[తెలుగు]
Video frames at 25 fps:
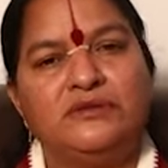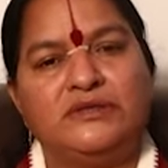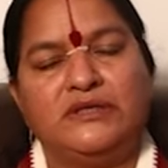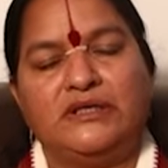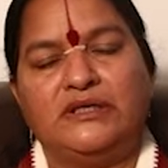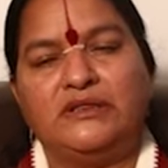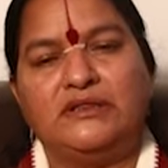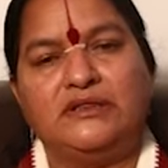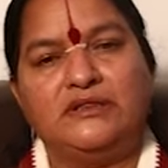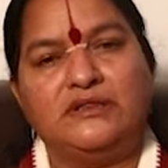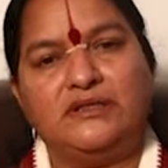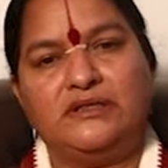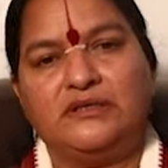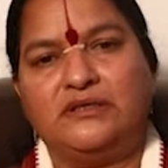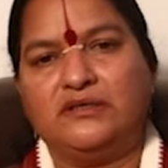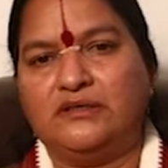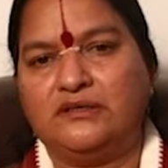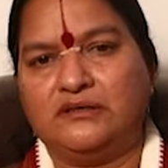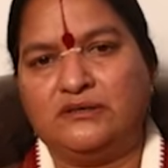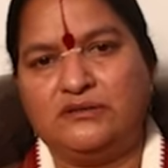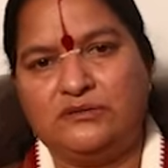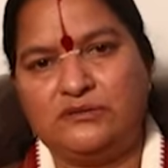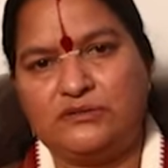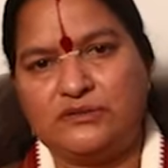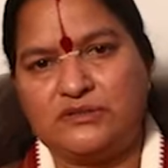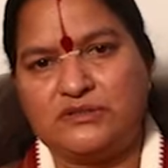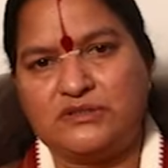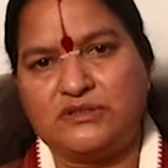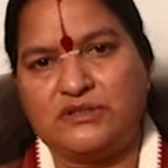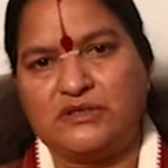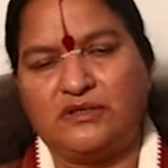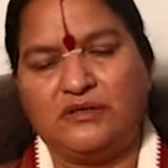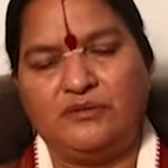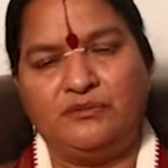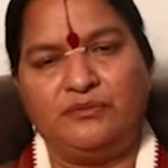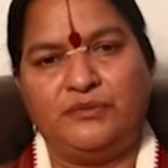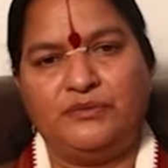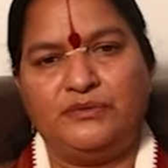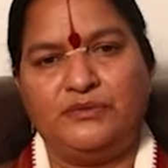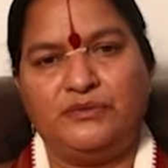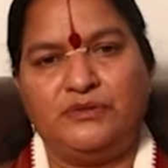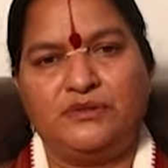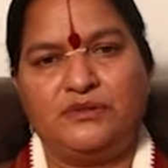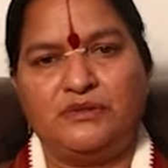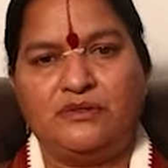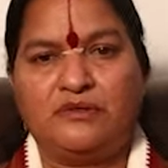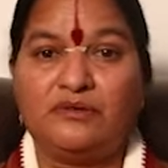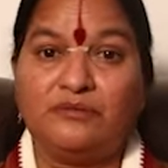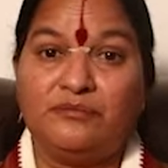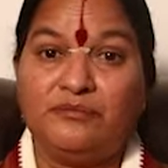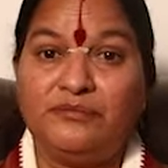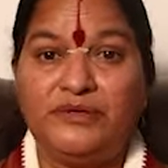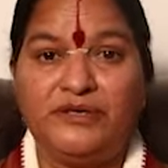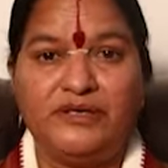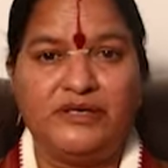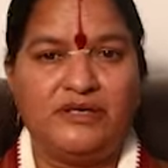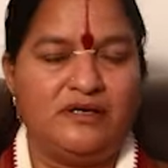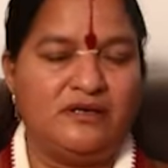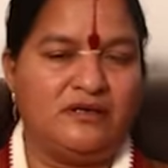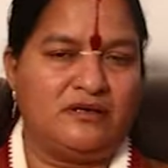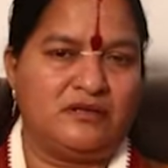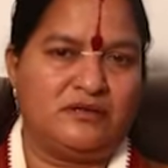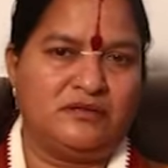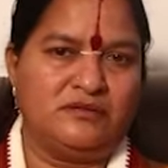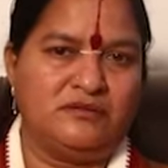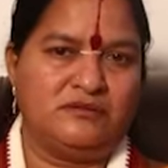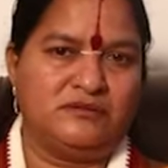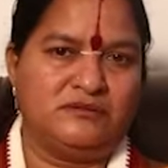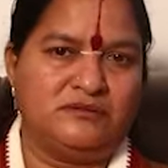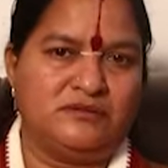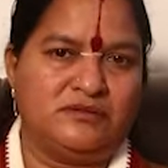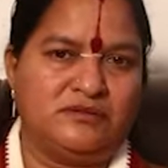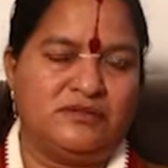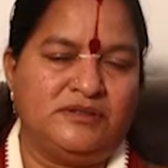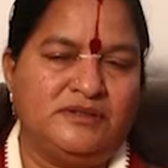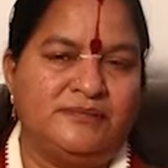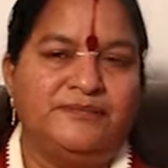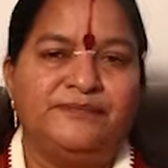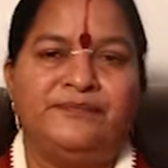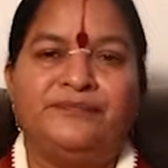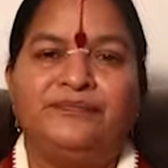ఎంతటి అదృష్టాన్ని పొందుతారో మీకే అర్థమవుతుంది